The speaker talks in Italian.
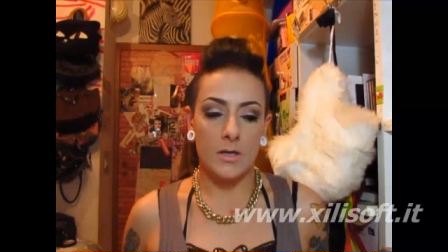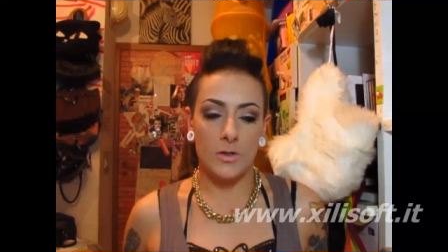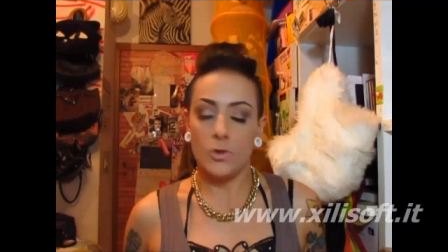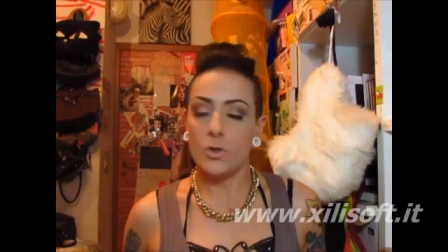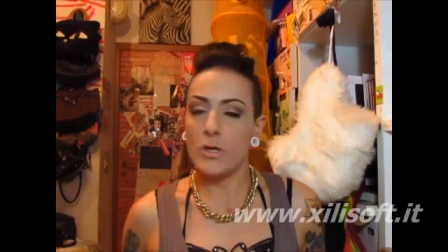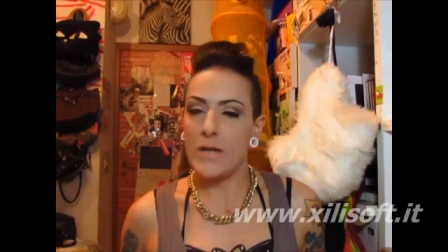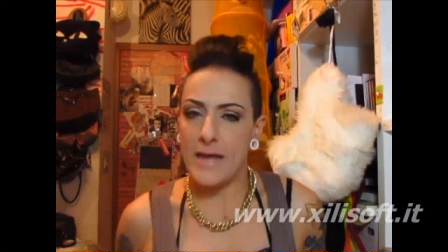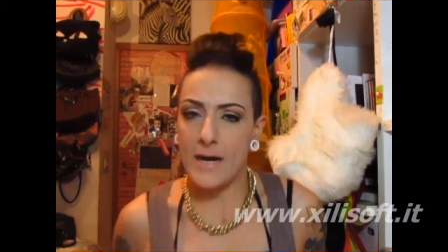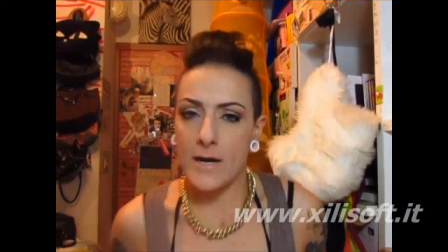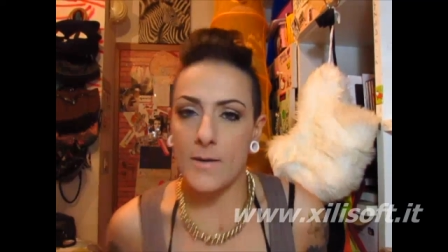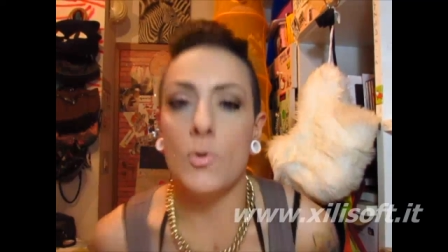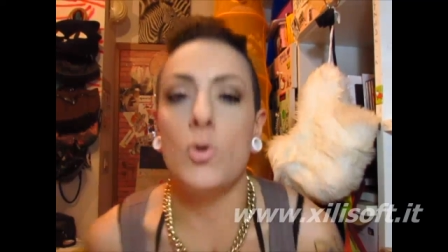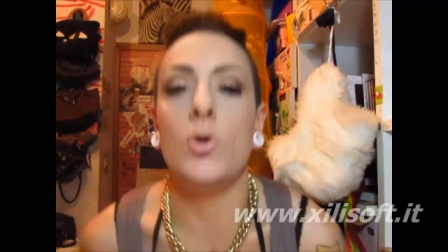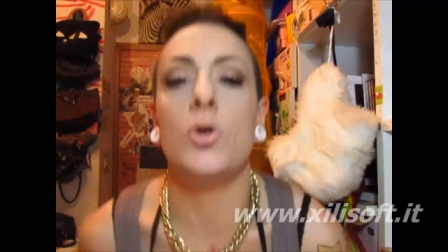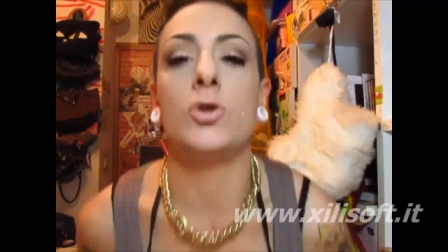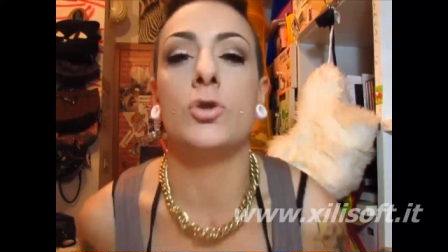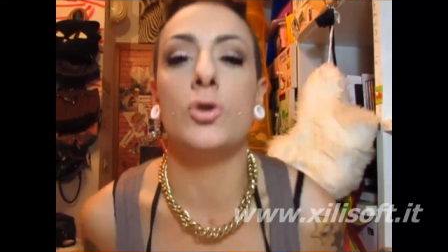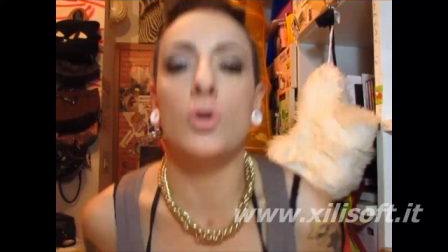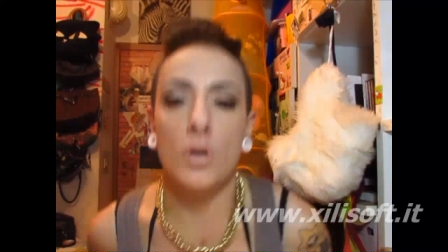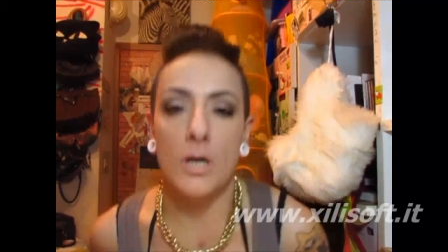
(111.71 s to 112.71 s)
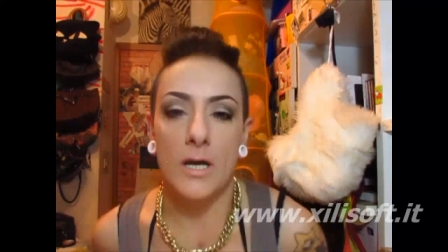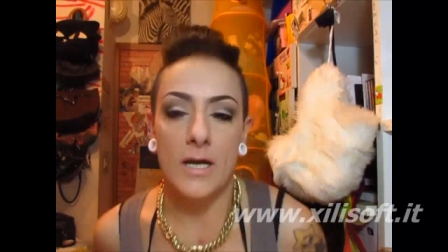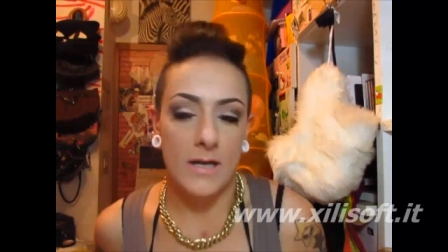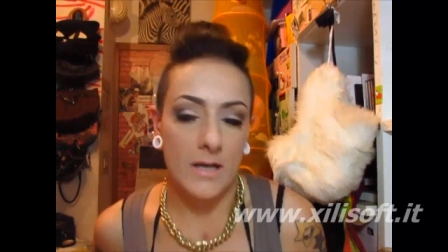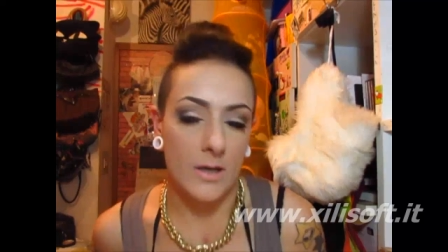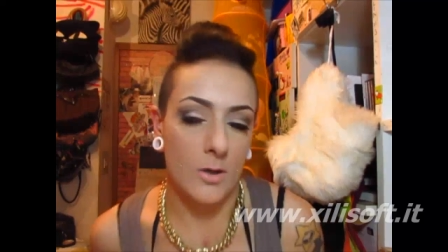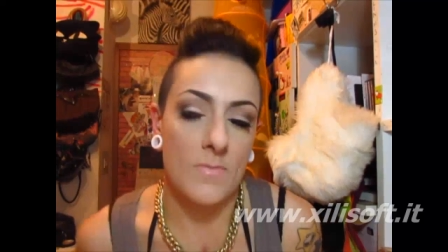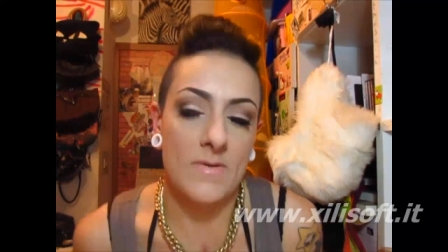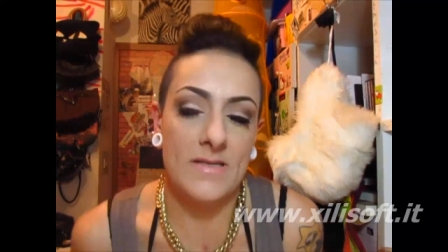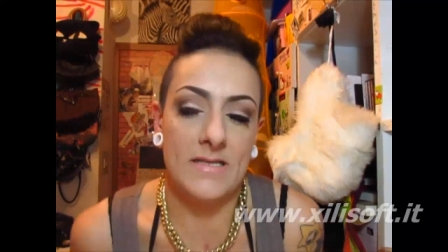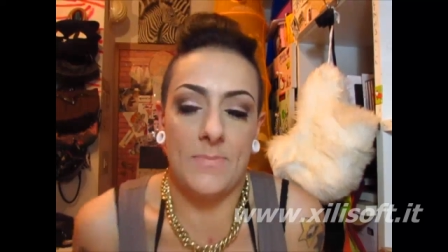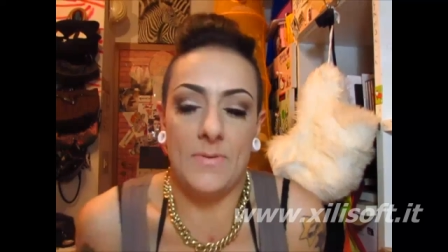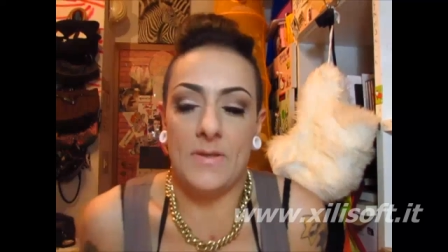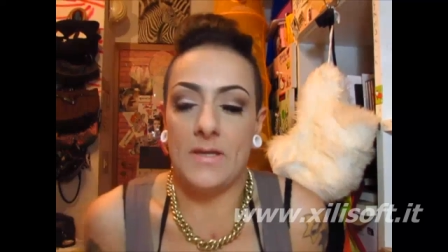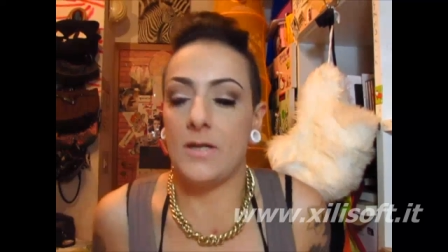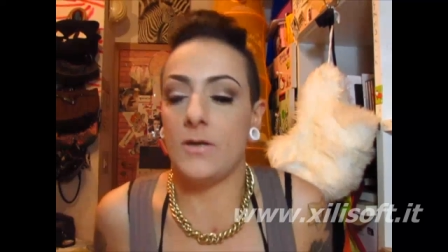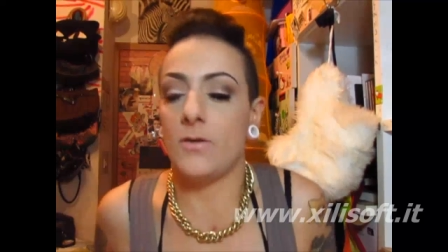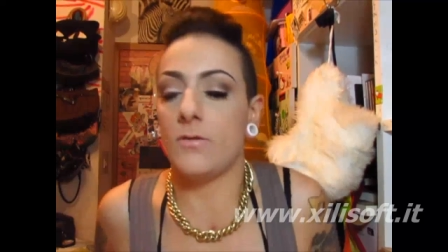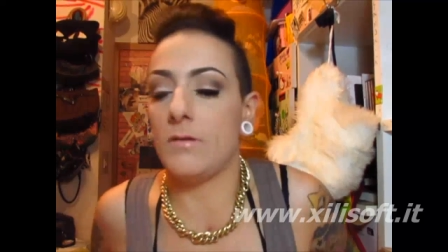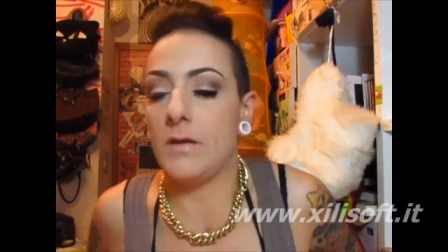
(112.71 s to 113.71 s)
non era molto eh, come
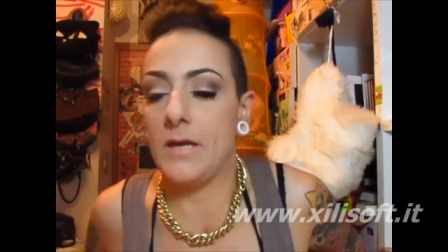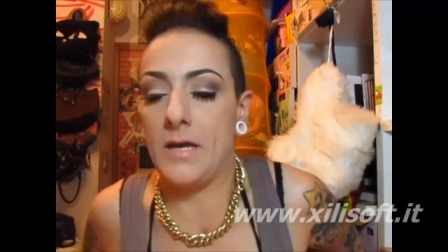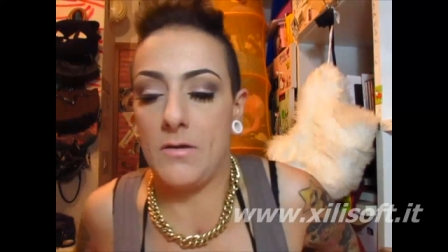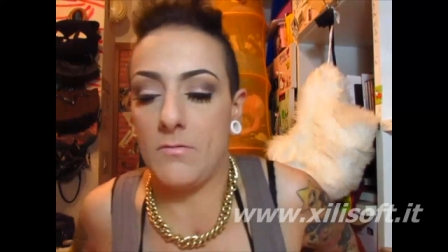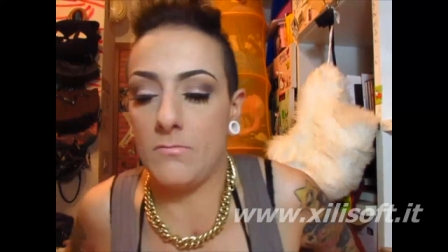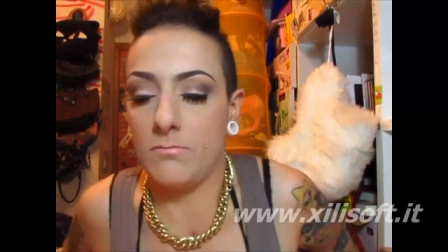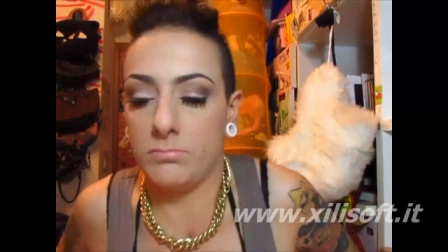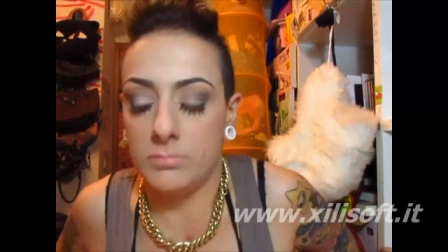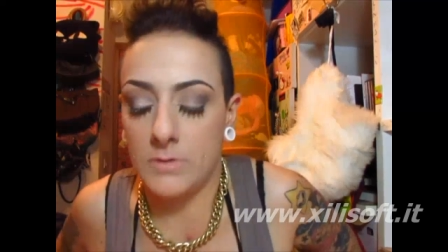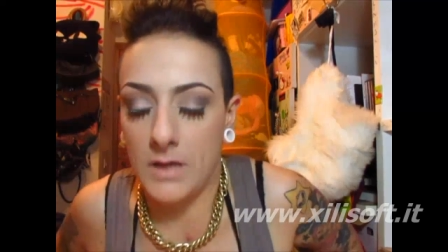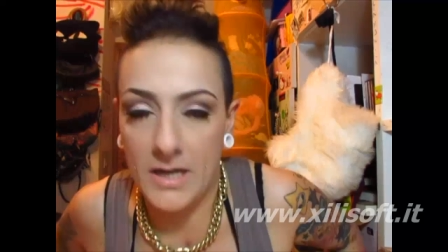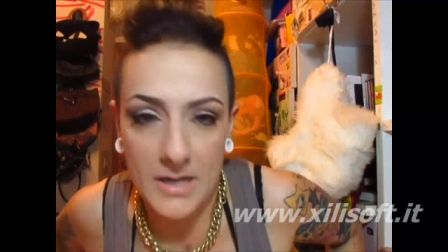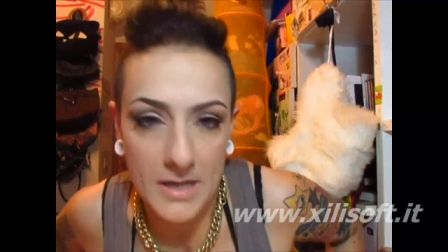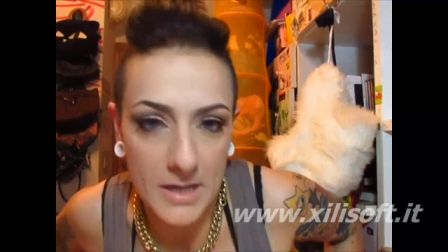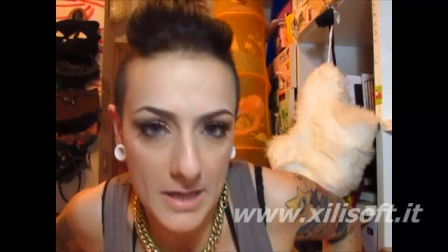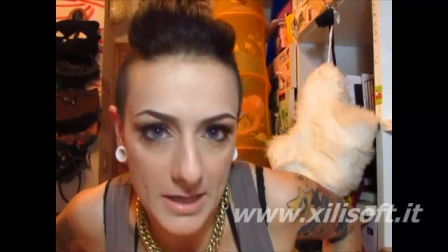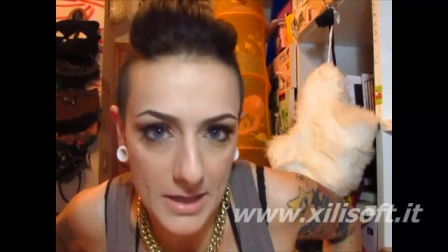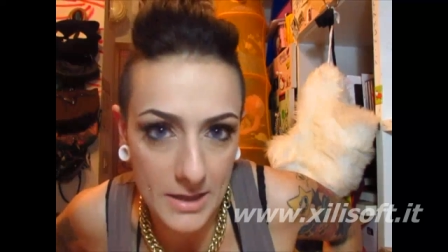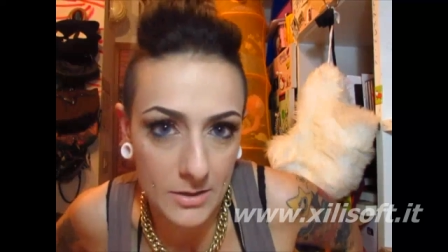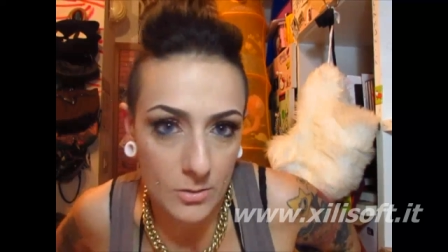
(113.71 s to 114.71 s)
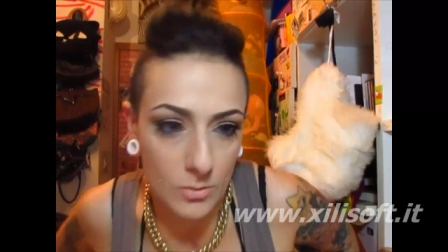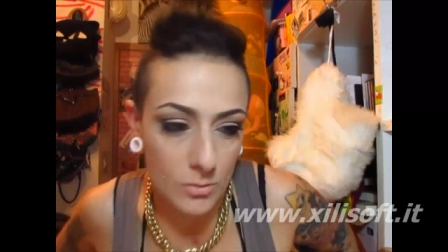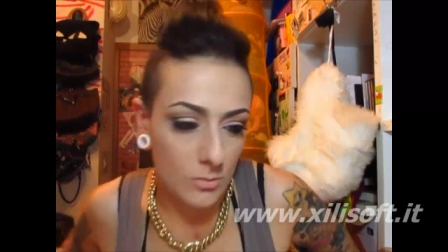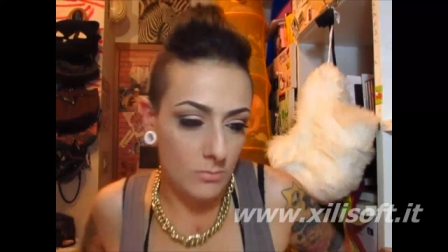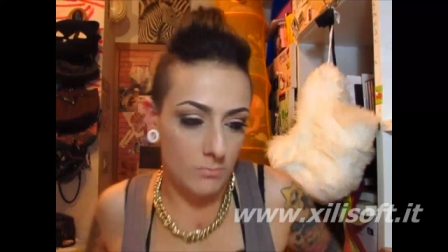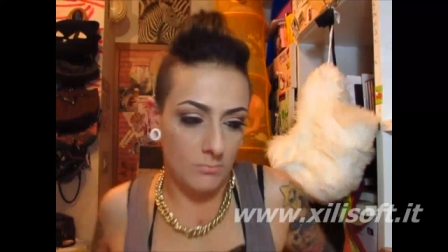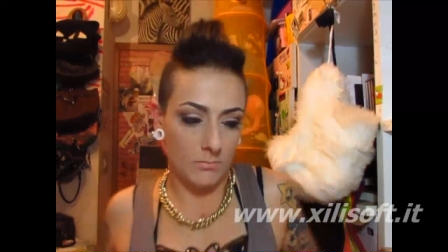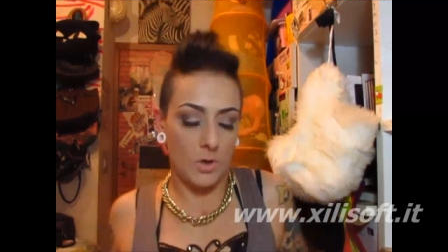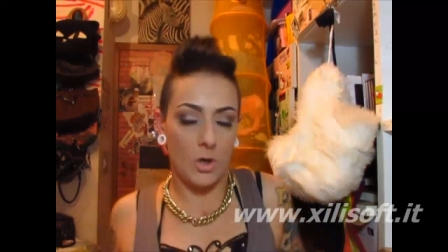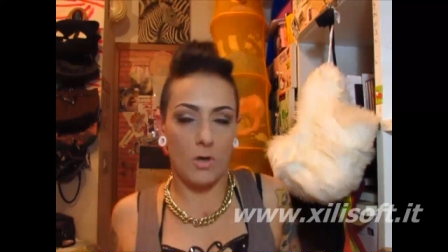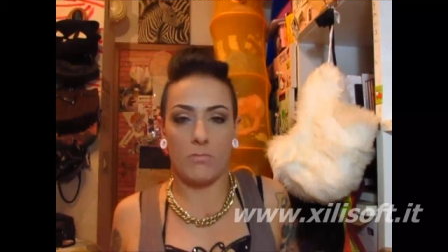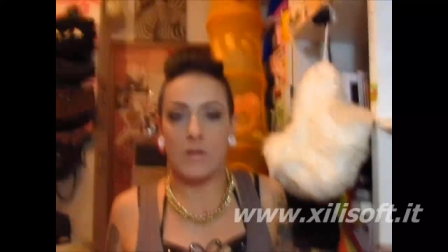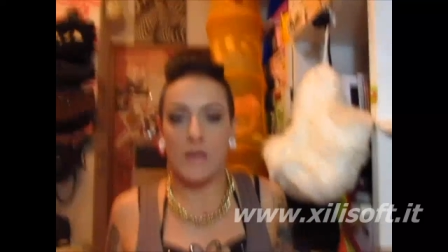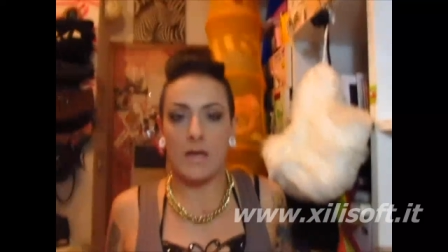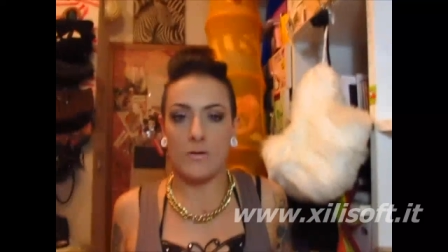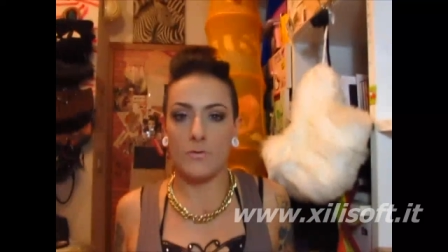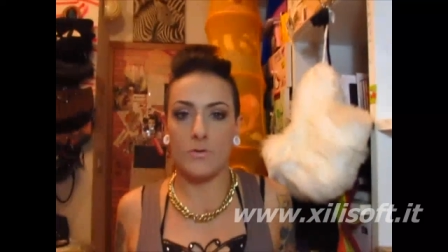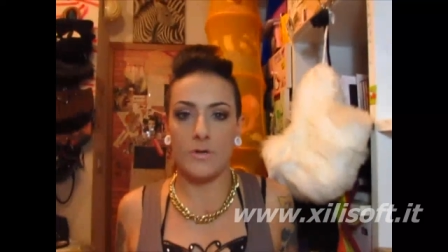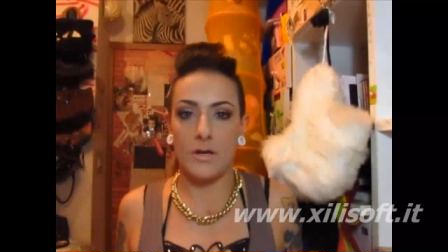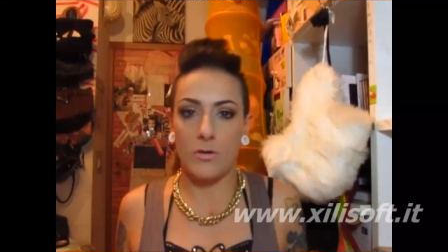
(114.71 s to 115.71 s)
sapete è un annetto no un
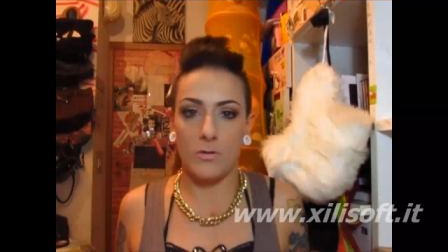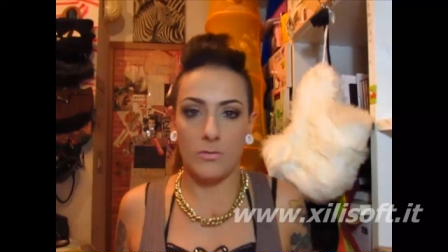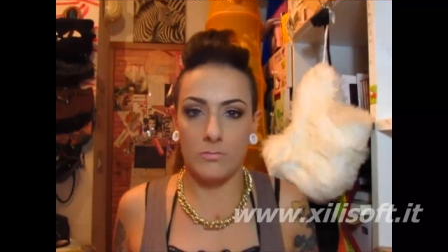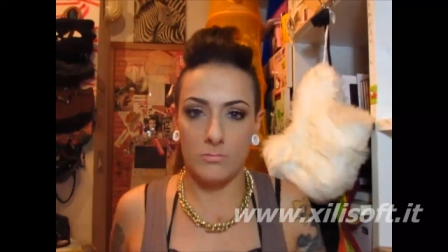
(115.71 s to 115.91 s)
anno ne ho,